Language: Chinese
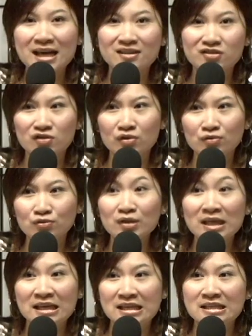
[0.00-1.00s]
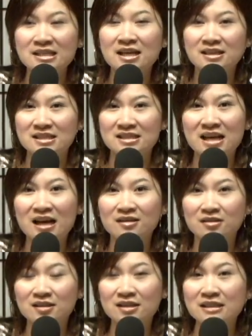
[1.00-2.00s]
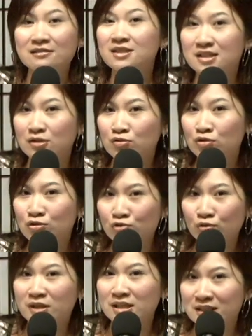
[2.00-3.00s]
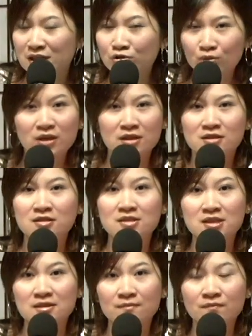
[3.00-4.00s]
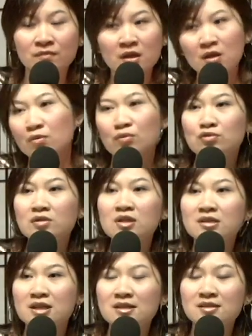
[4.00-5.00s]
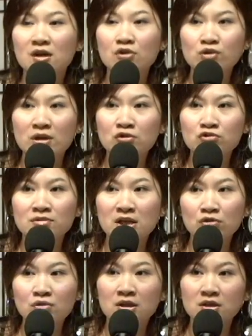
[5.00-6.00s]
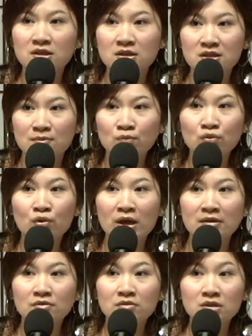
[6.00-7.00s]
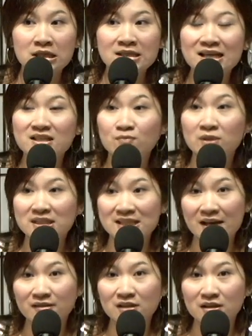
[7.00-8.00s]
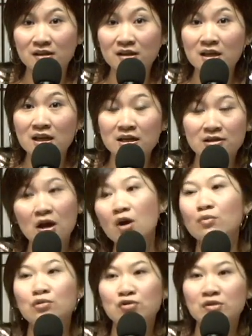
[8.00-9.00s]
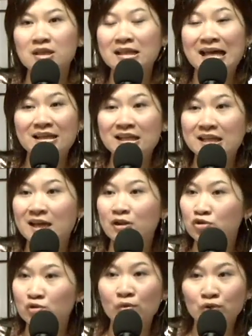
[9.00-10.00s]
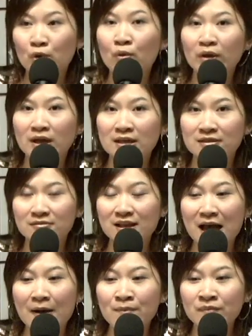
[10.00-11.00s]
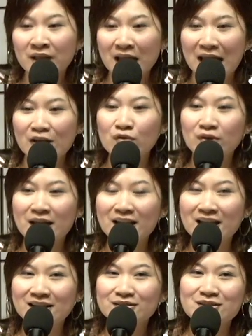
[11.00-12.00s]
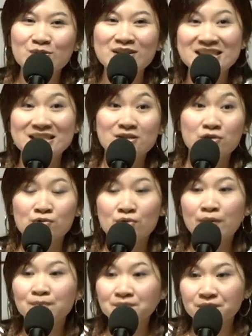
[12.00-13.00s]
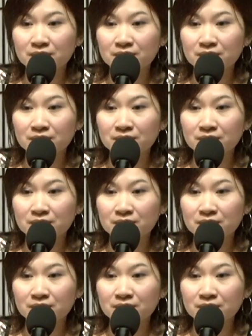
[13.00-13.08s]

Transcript: 大的时候，你就可以影响其他人跟进去做一些对的事情。我觉得人只要专注在对的事情，不管人家怎么讲你，然后我觉得他的力量都都会很大。还有刚刚这位记者说，